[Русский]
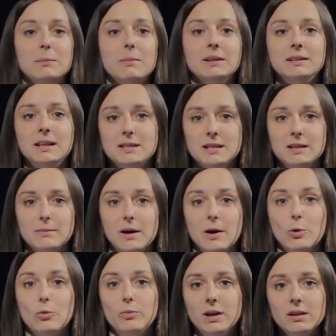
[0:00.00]
дополнительным
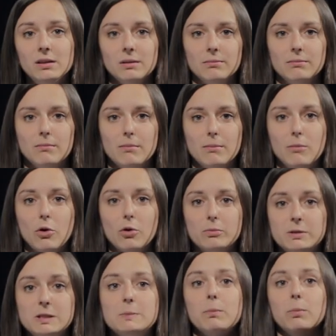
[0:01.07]
аргументом могут
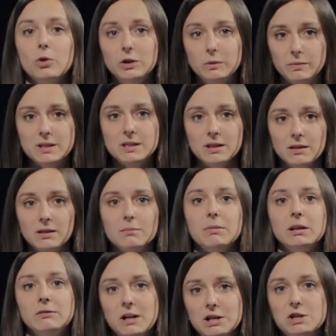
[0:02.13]
быть подписи
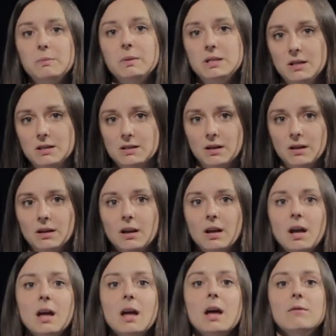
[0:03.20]
под вашей петицией.
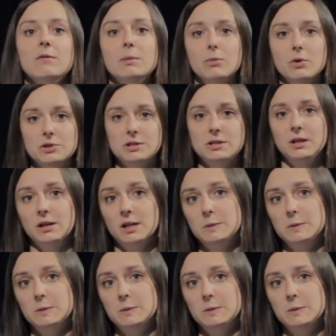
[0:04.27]
Вы можете их